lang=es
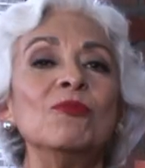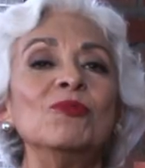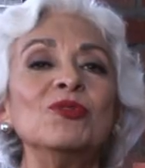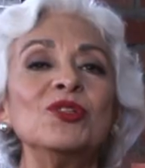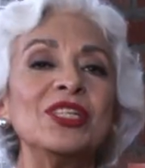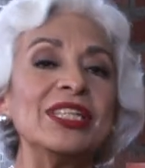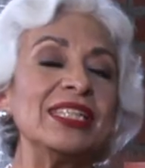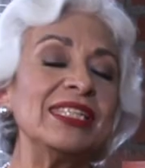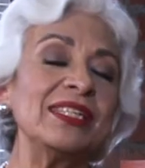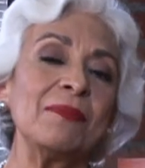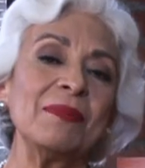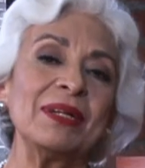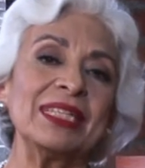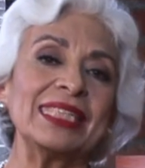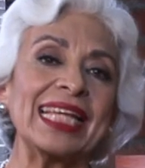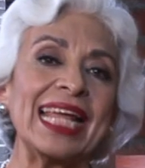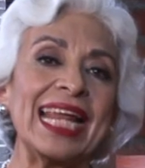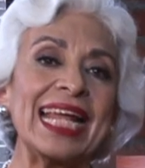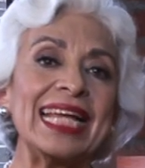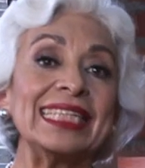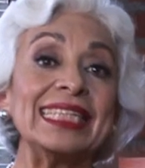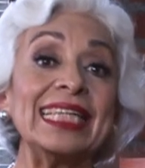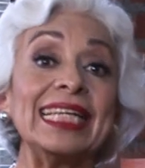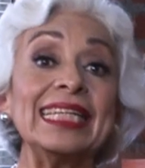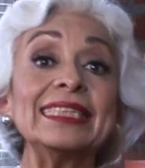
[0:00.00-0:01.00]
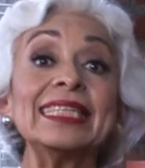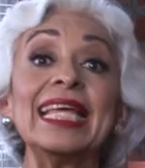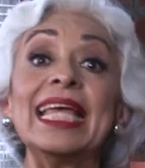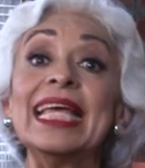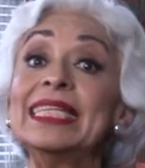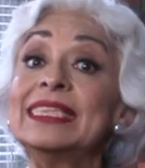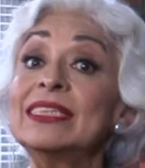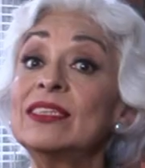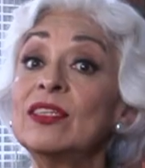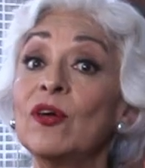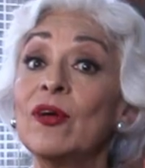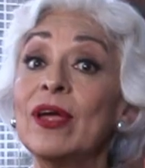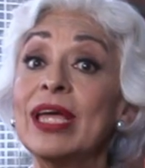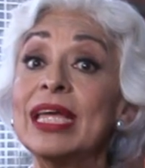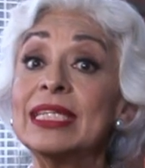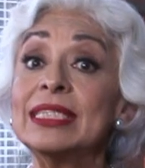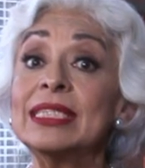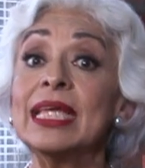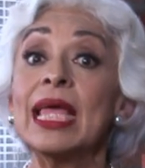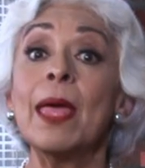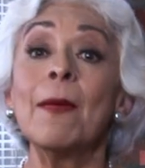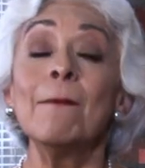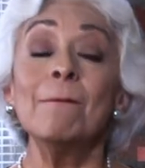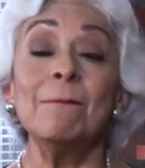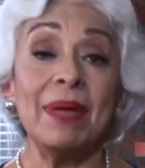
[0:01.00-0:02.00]
Muchísimas gracias, esto
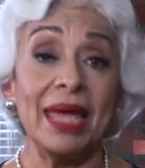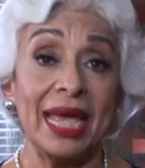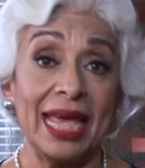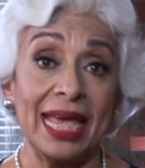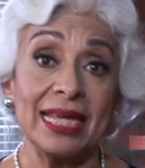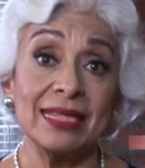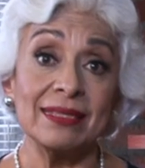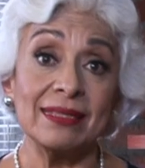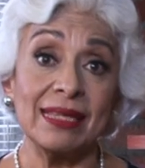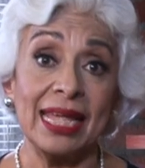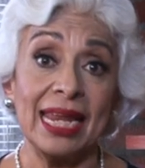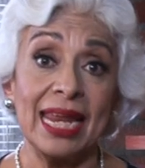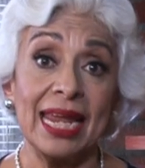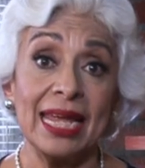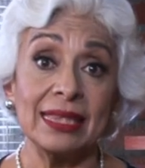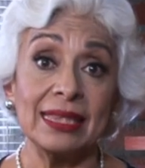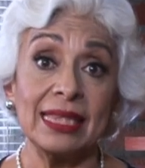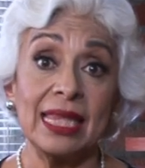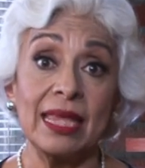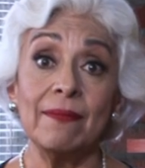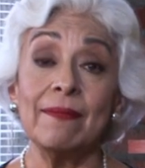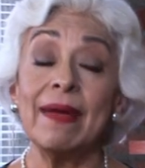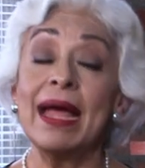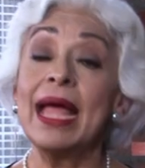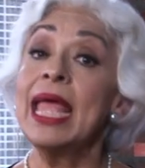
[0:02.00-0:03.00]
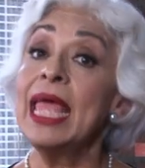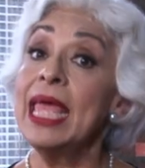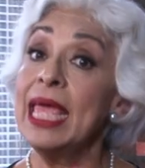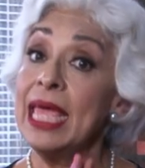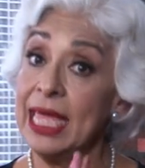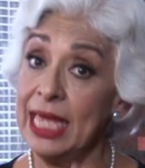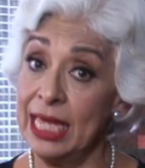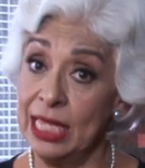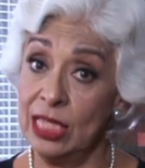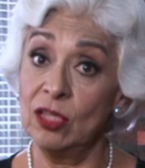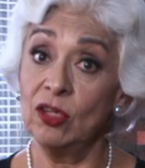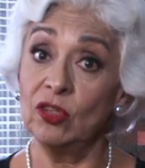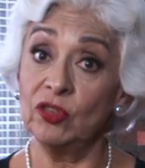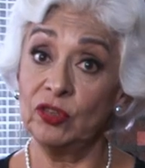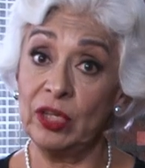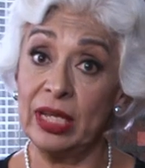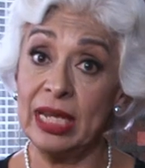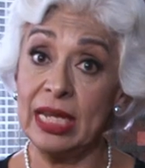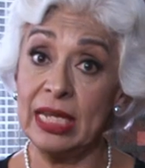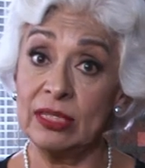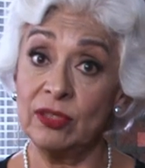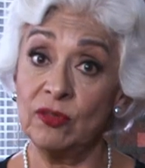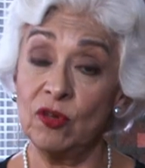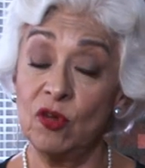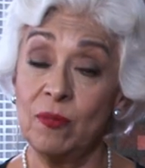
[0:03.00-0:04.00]
es Vejez Creativa y no se
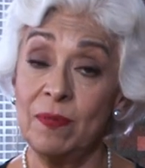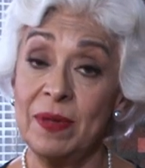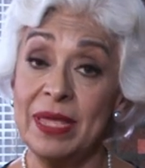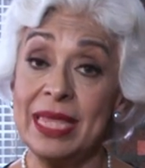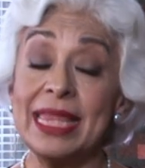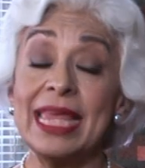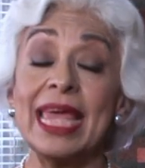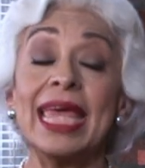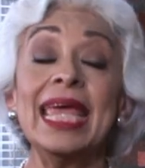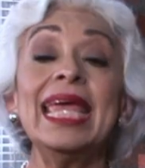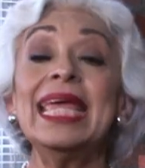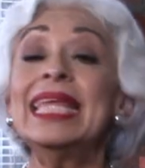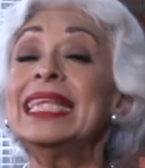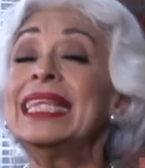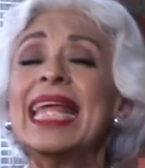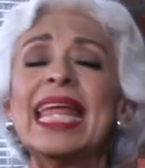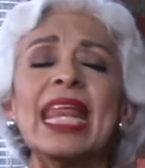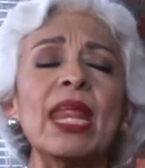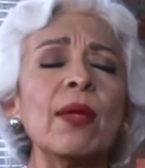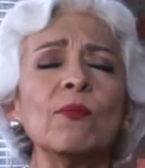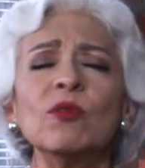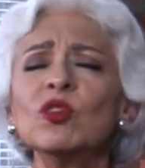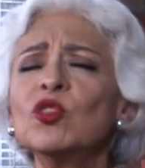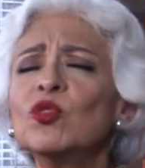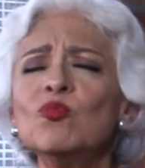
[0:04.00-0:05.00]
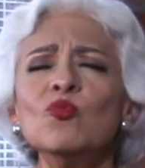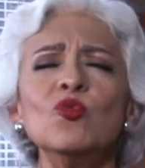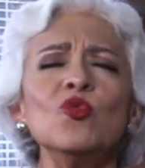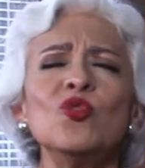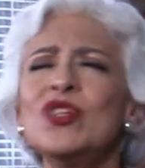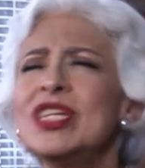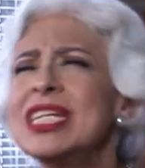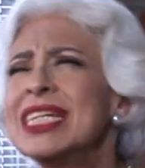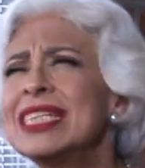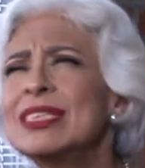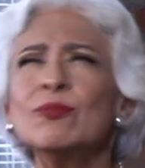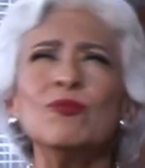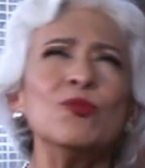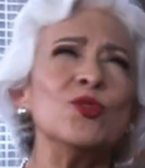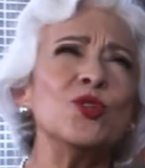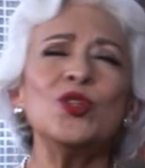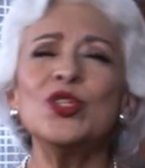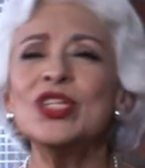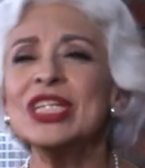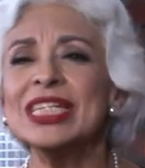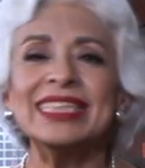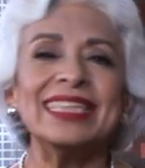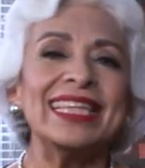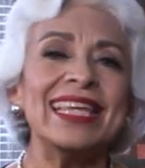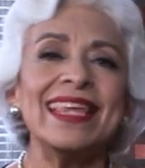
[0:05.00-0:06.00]
les olvide, tenemos muchas,
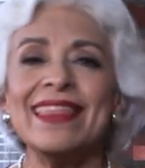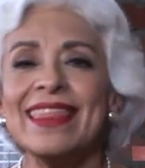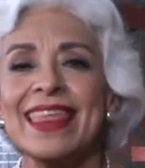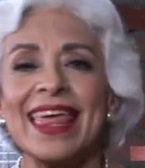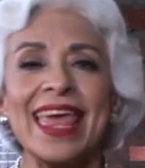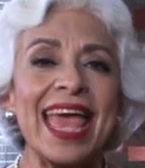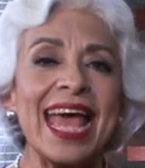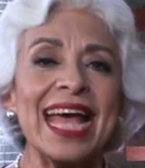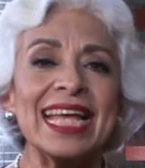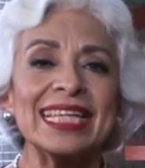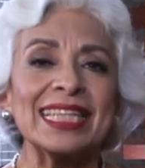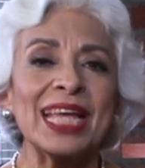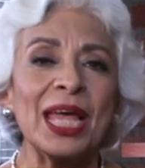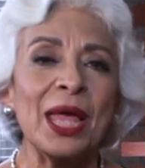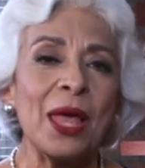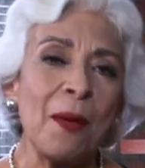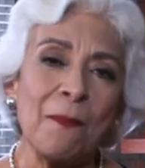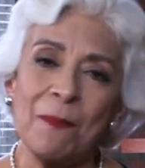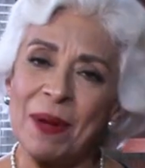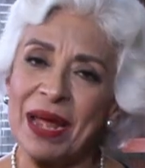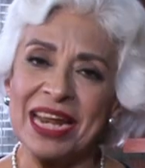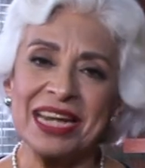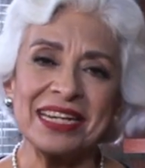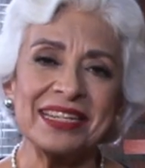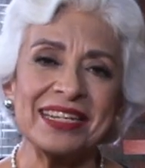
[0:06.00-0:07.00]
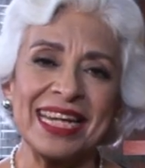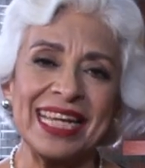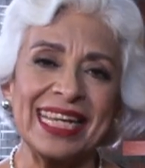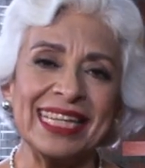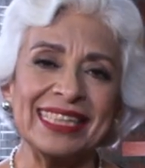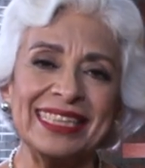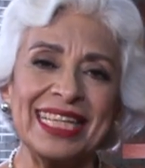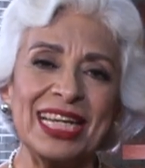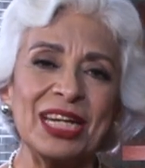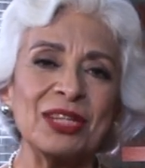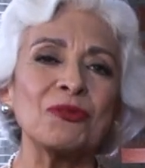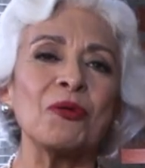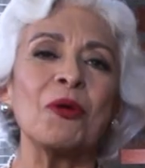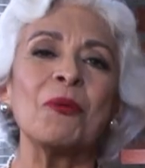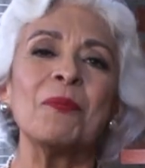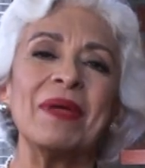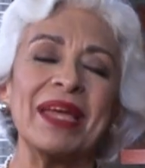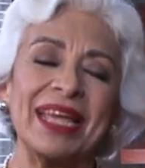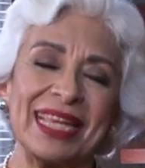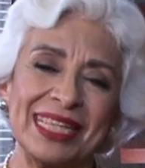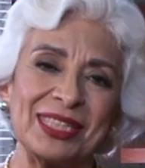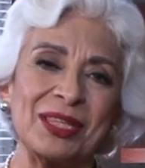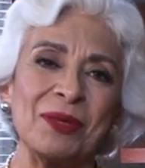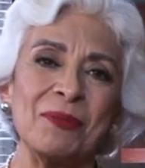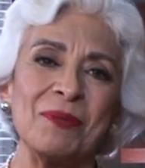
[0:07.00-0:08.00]
muchas ideas para enriquecer tu
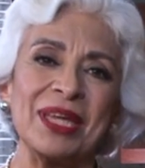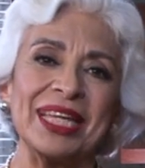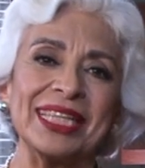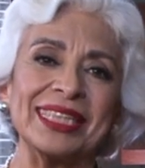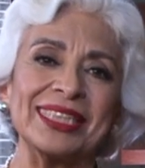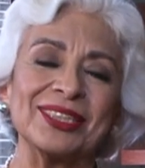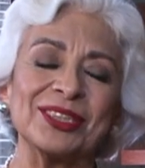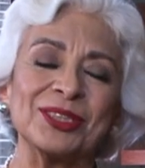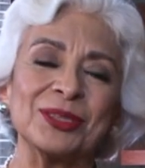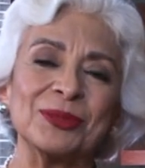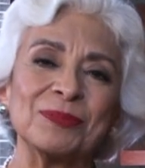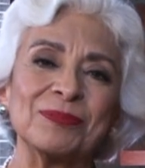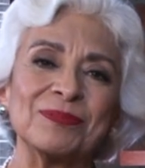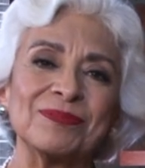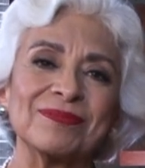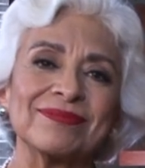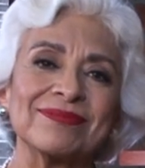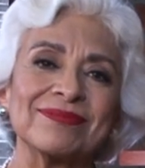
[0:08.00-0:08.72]
envejecimiento.